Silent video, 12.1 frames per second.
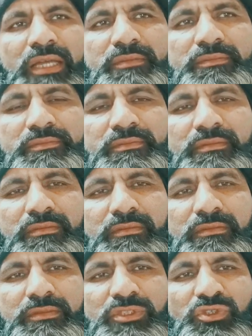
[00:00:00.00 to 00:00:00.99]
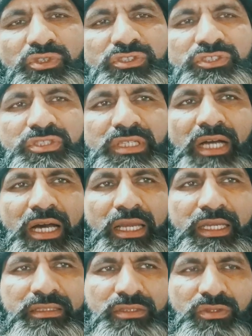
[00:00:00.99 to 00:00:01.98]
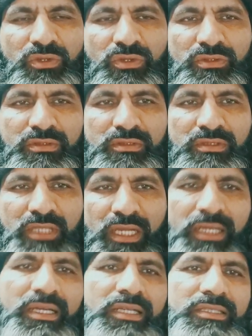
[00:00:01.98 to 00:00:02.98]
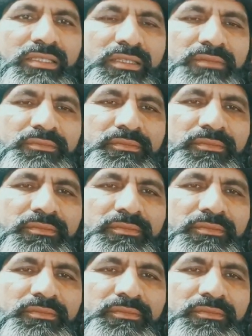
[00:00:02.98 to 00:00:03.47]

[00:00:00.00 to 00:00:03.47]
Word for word: है जो शिकायत को तर्क कर दे